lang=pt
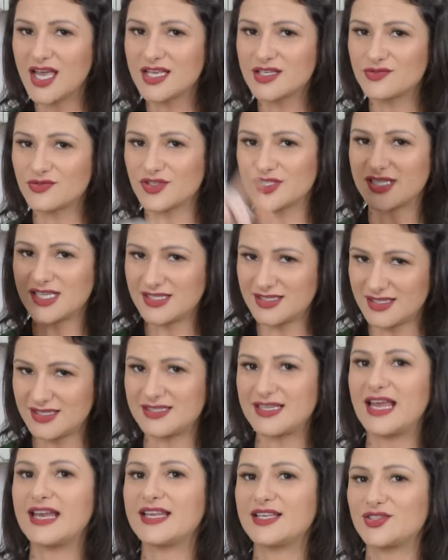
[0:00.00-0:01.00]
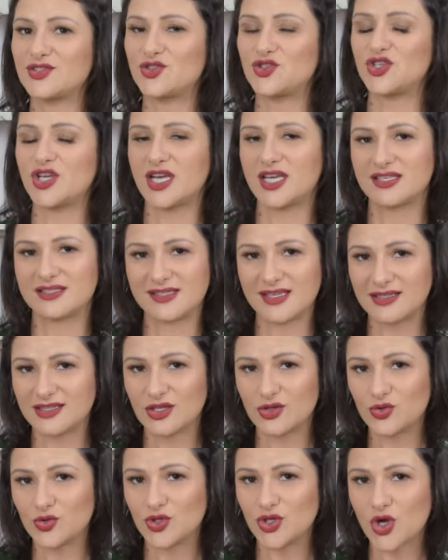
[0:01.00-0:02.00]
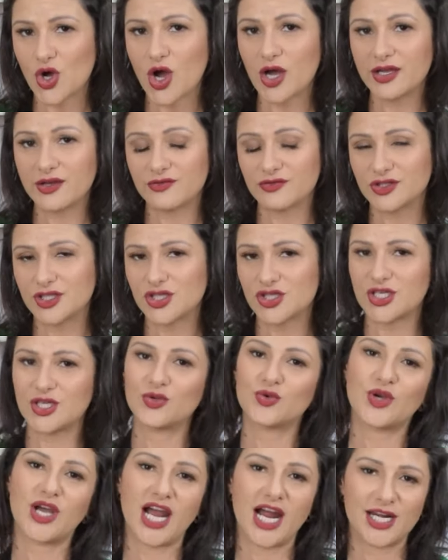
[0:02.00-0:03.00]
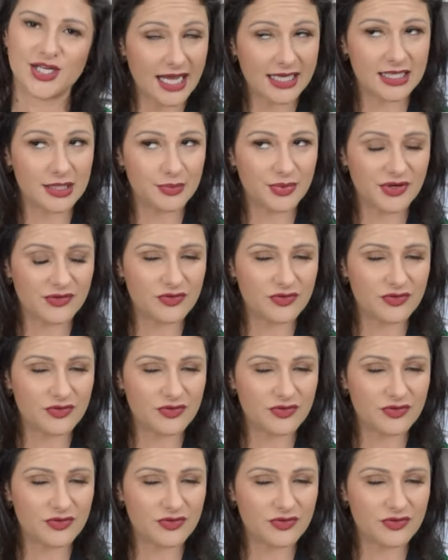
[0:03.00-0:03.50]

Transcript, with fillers: Se vocês quiserem assistir a receita do nhoque, eu vou deixar no card aqui para